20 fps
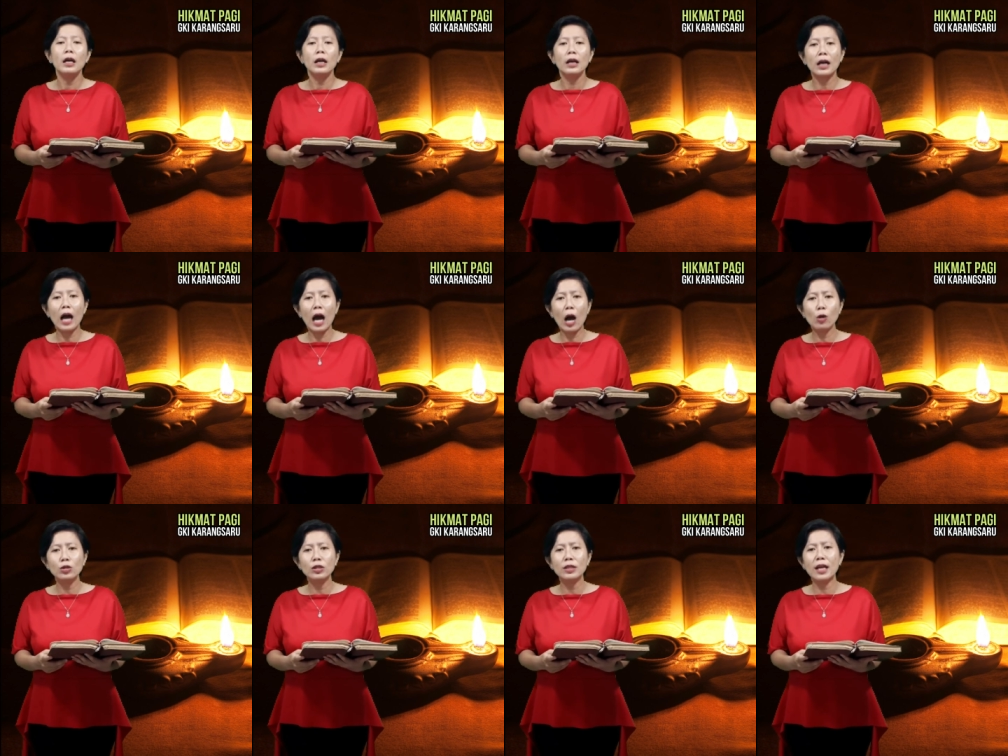
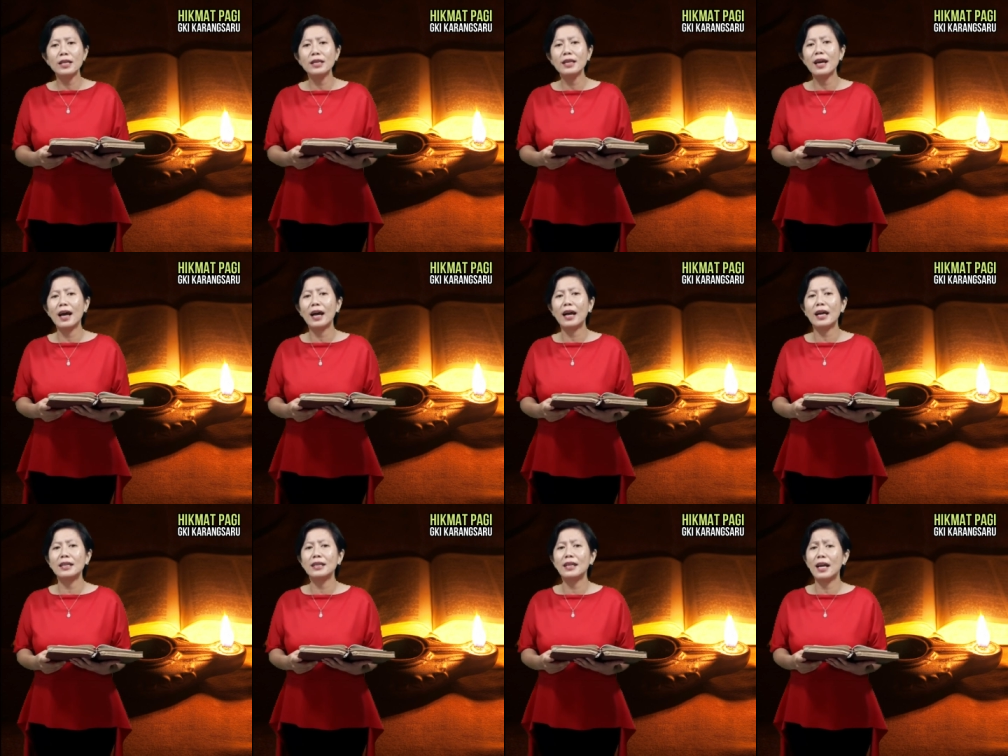Kehausannya
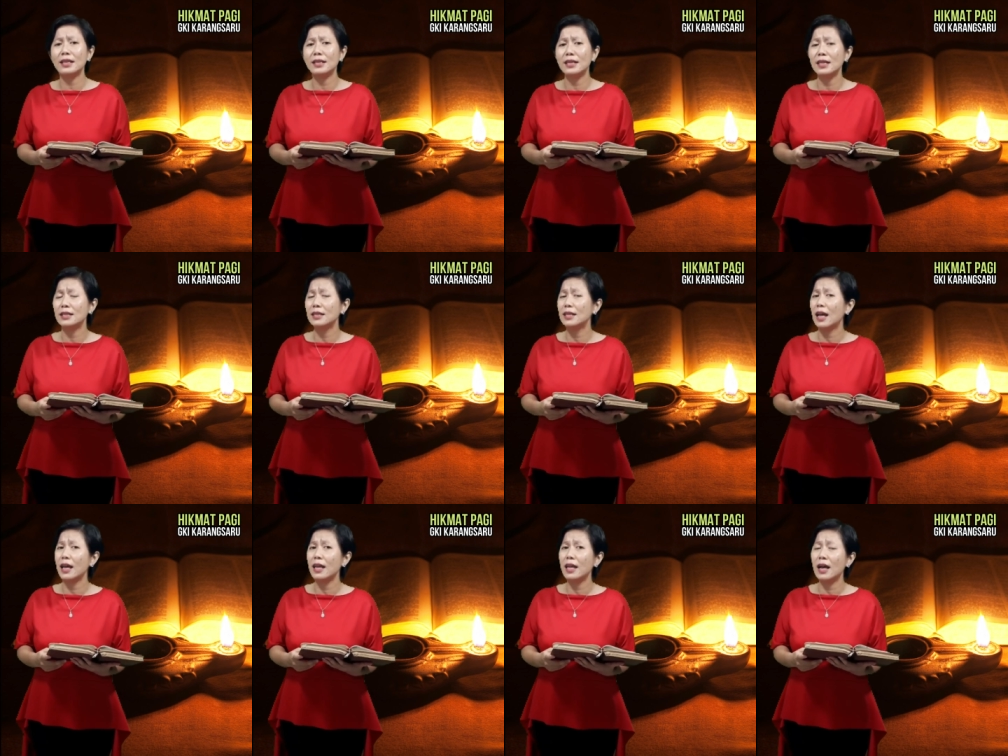akan kasih
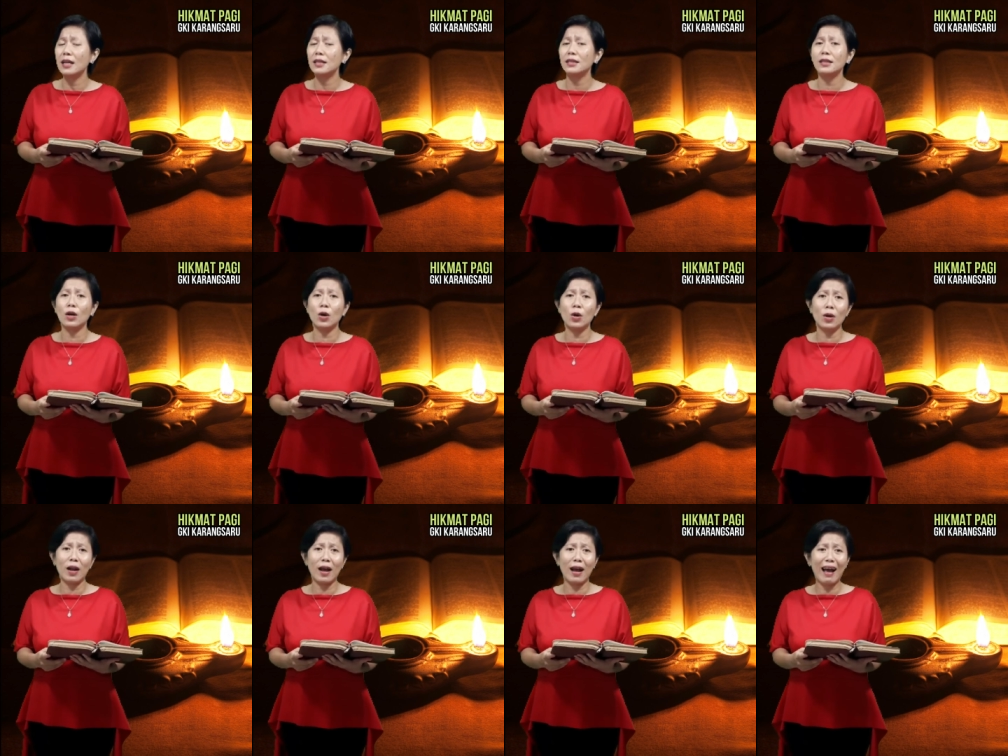sayang
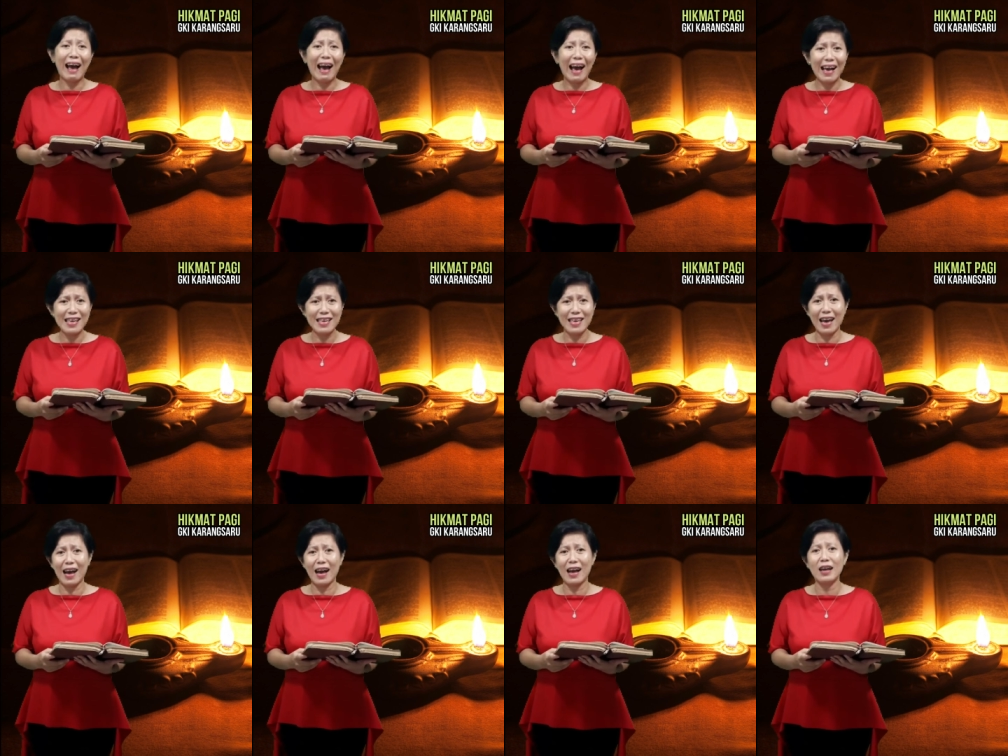seorang
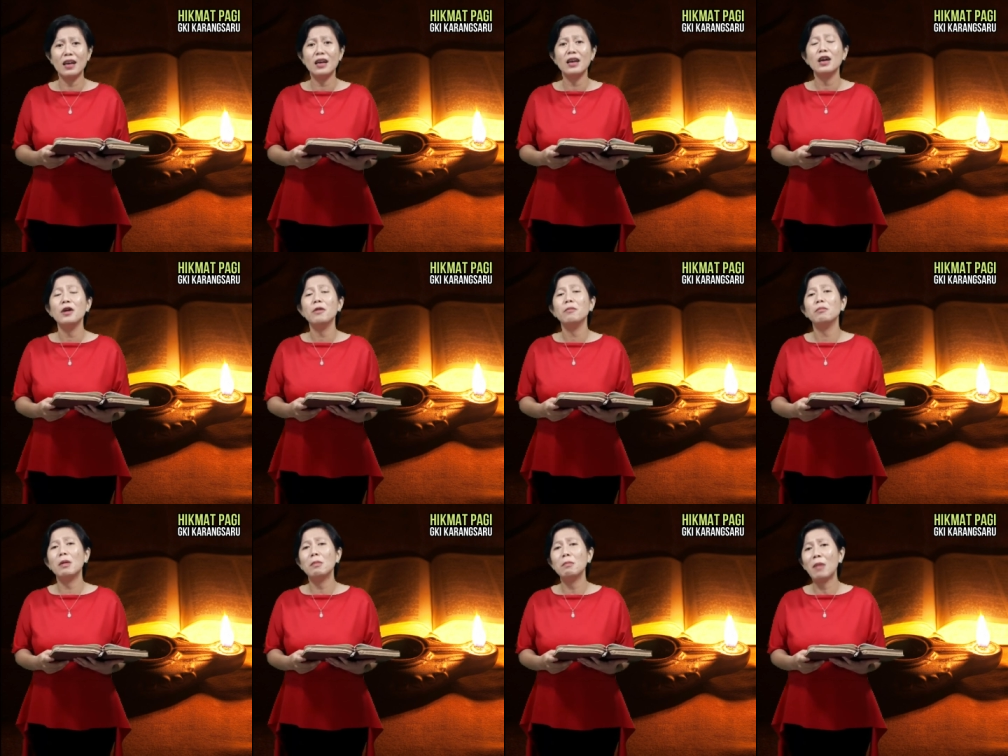ayah
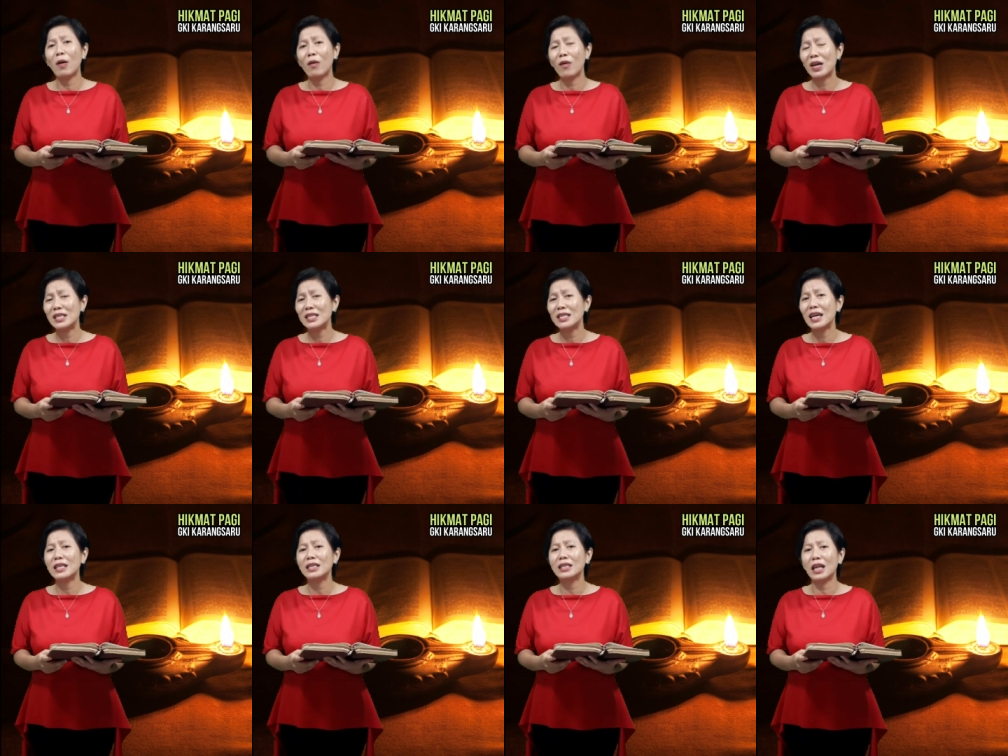
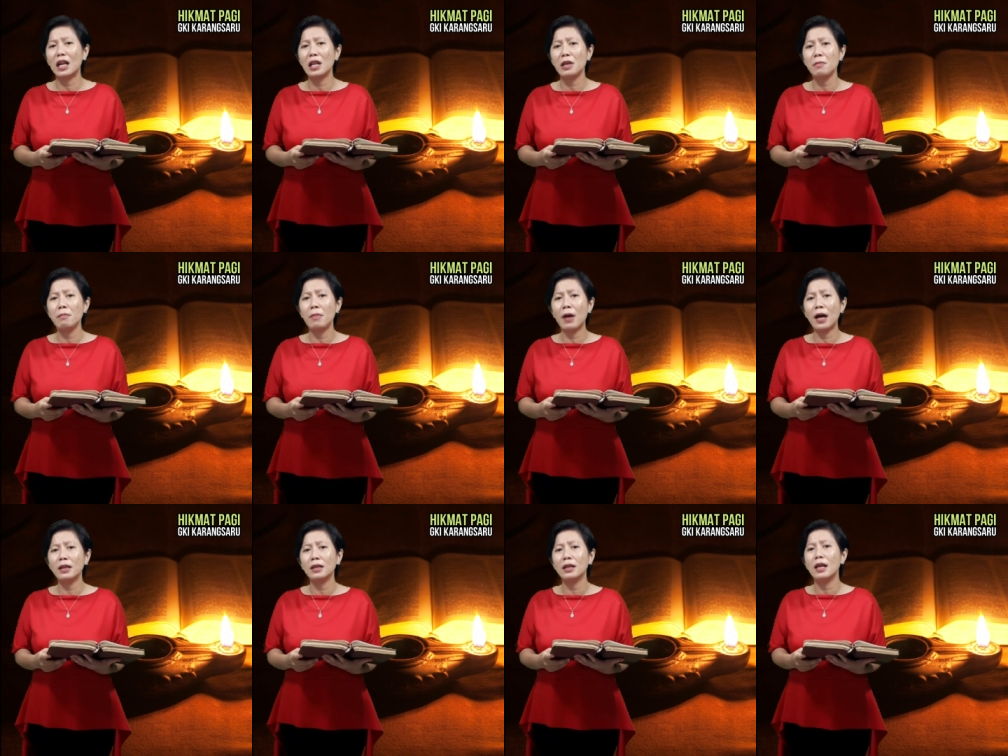membawanya
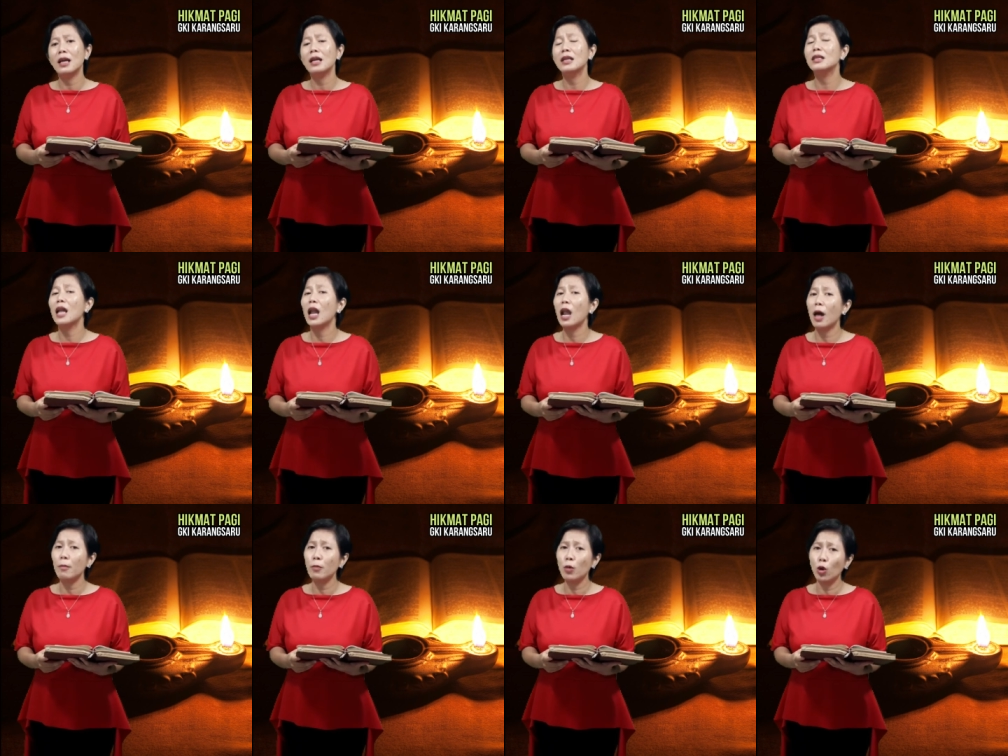terlibat
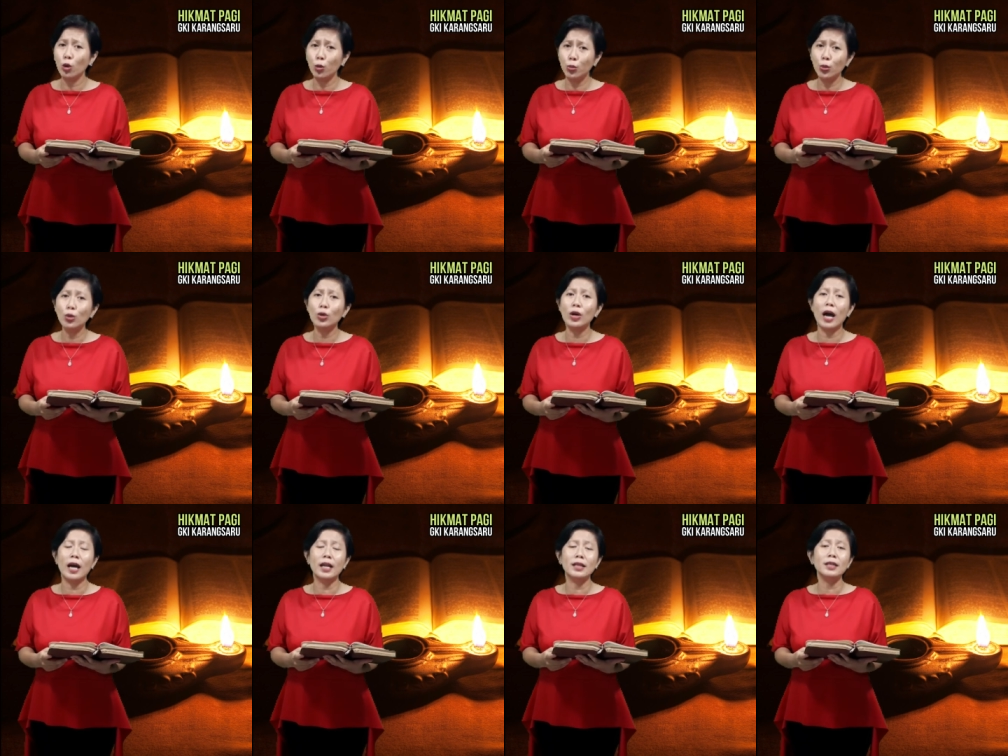dalam
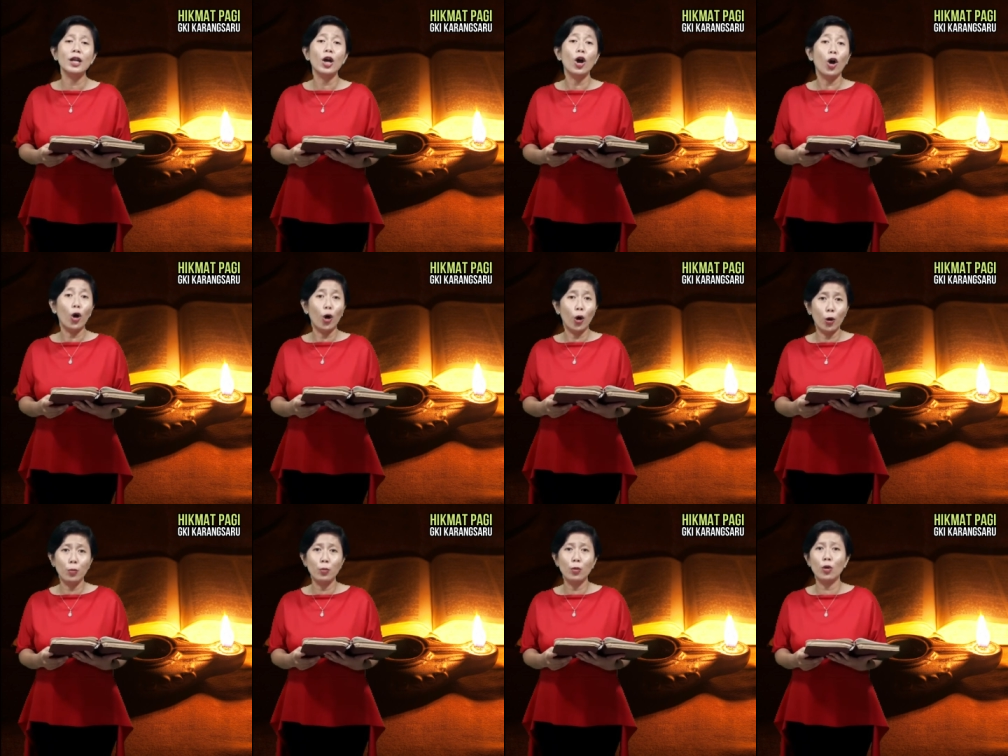hubungan
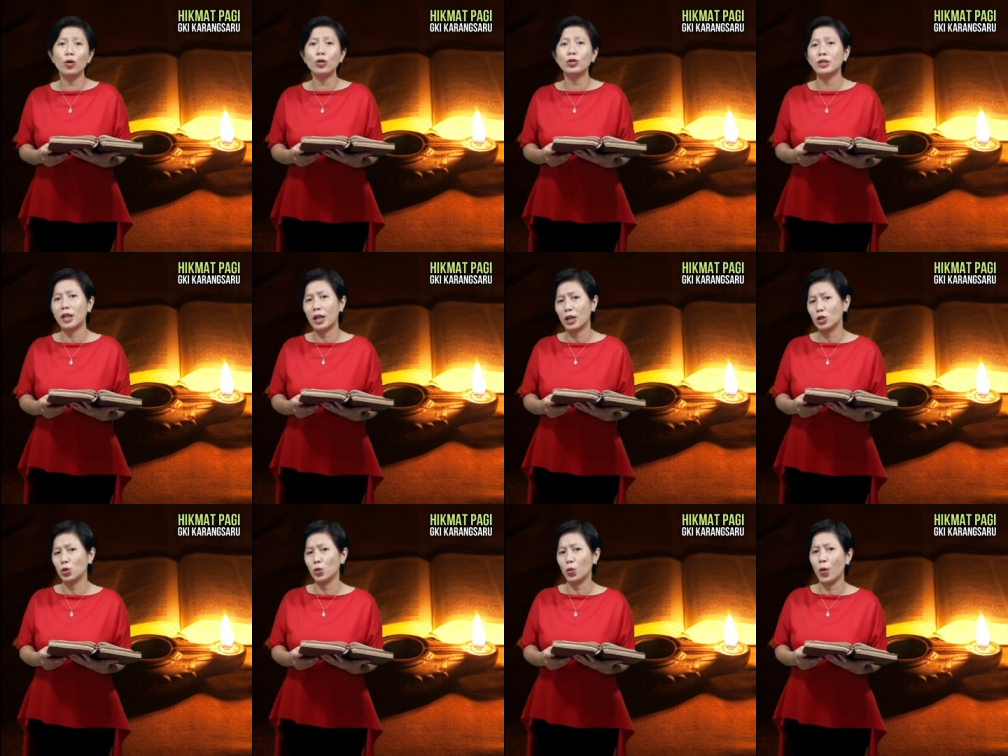
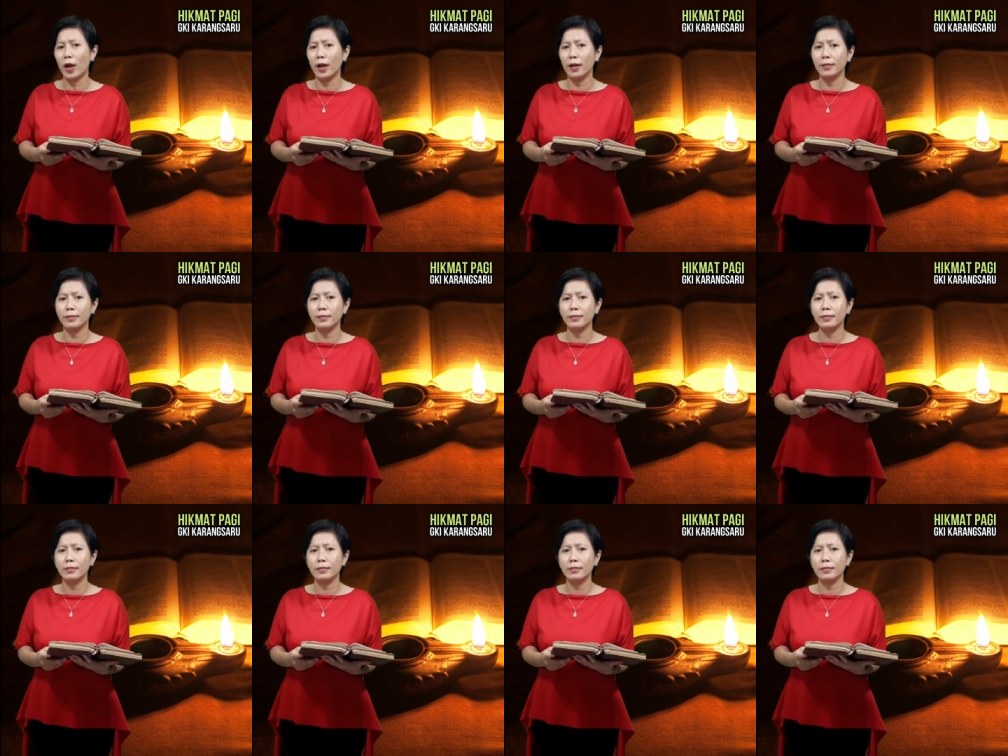homoseksual.